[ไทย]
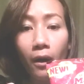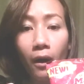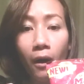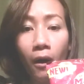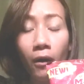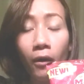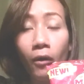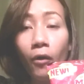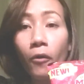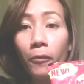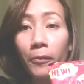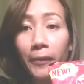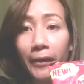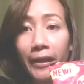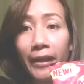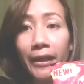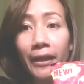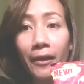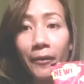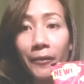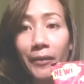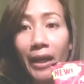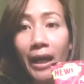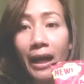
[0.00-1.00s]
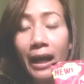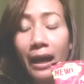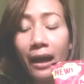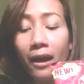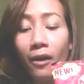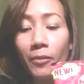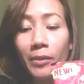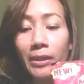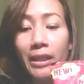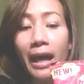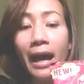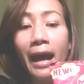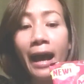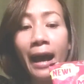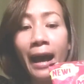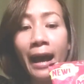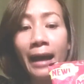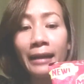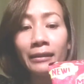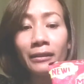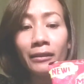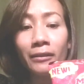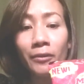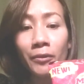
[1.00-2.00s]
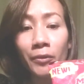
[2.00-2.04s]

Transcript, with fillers: ของคกเคี้ยวนะคะเอามาทาน